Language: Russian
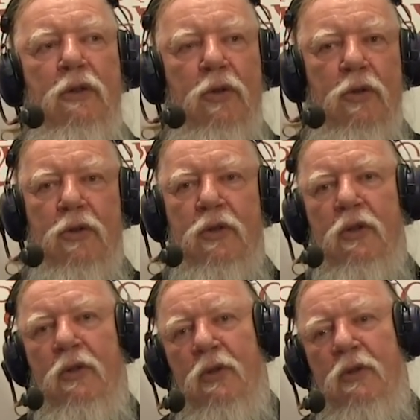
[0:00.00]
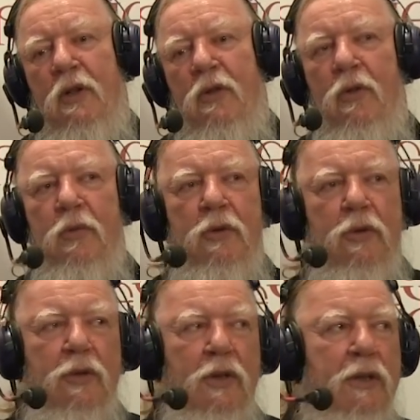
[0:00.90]
то родственник, то знакомый,
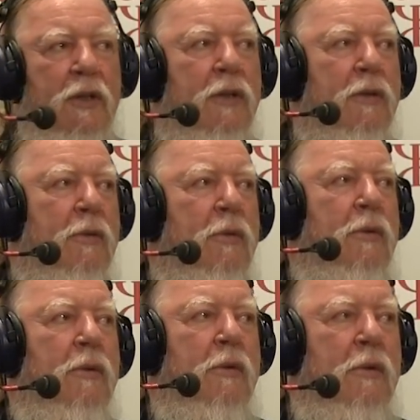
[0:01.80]
то сосед. Ну и...